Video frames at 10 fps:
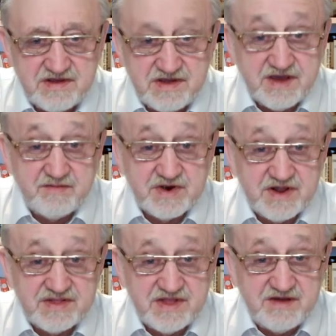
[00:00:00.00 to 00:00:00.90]
и
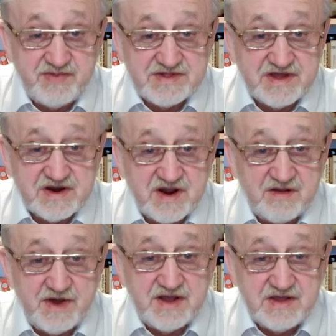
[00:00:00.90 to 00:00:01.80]
обратная
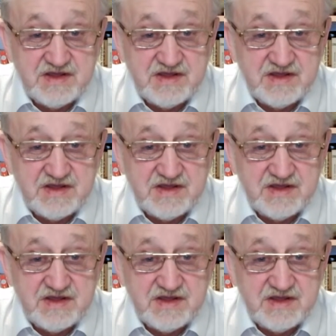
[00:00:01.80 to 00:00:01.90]
панорама –